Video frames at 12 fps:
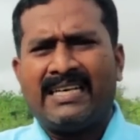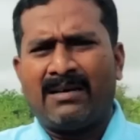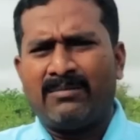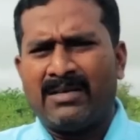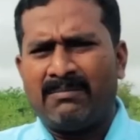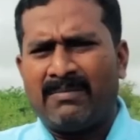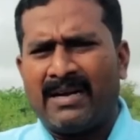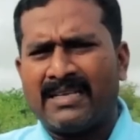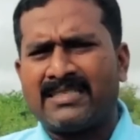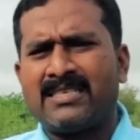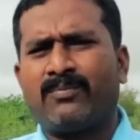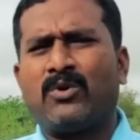நம்ம
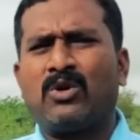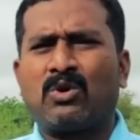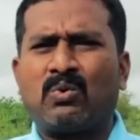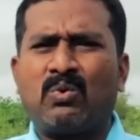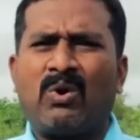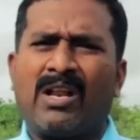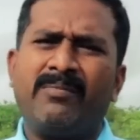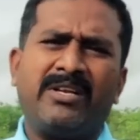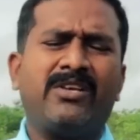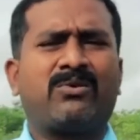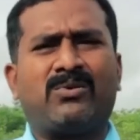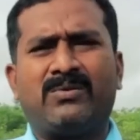மனசை போட்டு
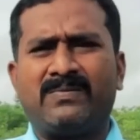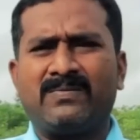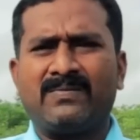குழம்பிட்டு இருக்கோம்